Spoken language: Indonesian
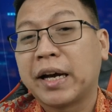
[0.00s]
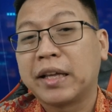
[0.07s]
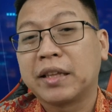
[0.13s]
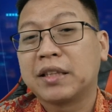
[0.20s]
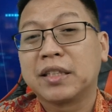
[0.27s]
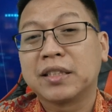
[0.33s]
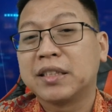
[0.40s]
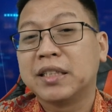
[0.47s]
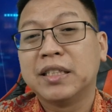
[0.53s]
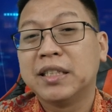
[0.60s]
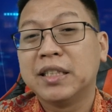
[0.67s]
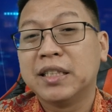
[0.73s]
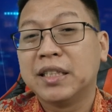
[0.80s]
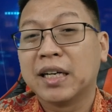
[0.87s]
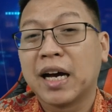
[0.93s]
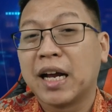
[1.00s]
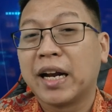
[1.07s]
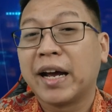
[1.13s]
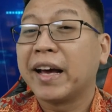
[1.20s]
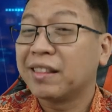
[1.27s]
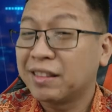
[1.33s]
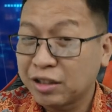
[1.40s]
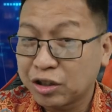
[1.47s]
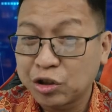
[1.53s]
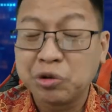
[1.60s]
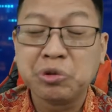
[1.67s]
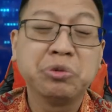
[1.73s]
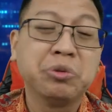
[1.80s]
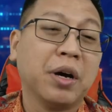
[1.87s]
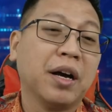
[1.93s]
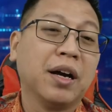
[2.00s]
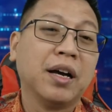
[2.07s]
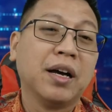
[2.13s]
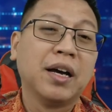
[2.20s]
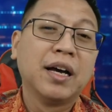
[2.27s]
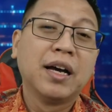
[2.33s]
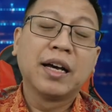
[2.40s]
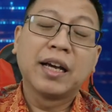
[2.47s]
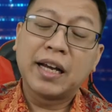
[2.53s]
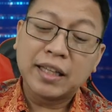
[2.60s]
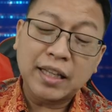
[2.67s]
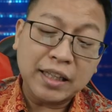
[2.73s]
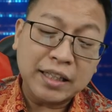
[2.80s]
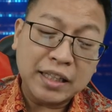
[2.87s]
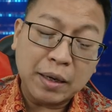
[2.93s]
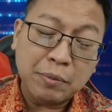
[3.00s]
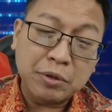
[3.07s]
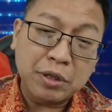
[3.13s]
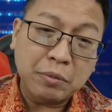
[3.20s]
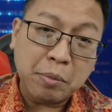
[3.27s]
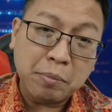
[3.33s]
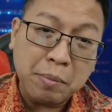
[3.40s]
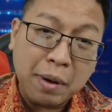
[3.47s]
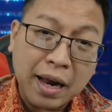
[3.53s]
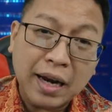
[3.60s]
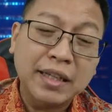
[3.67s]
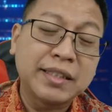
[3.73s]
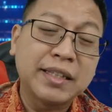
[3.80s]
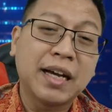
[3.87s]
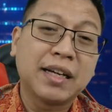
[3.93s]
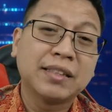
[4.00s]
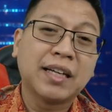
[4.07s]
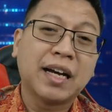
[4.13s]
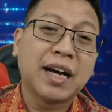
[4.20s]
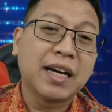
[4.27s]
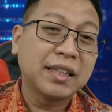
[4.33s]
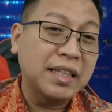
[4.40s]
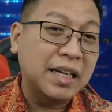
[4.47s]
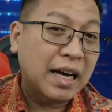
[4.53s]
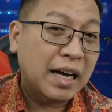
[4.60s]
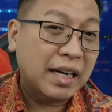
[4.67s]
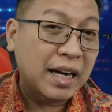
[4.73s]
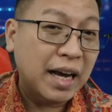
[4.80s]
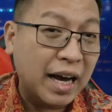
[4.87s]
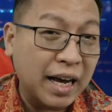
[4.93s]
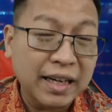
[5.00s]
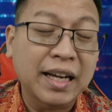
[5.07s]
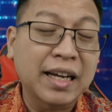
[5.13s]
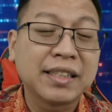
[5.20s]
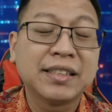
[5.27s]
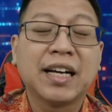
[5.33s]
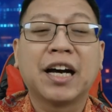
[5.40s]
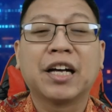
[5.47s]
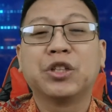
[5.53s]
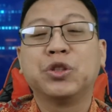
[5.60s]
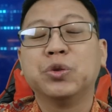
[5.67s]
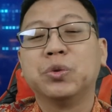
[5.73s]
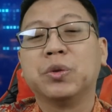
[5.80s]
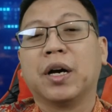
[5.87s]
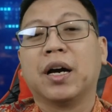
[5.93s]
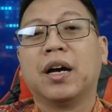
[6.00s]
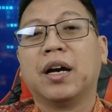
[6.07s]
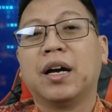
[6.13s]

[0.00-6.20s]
haters ini dengan haters juga. Kita tidak bisa membalas yang jahat dengan hal yang jahat juga.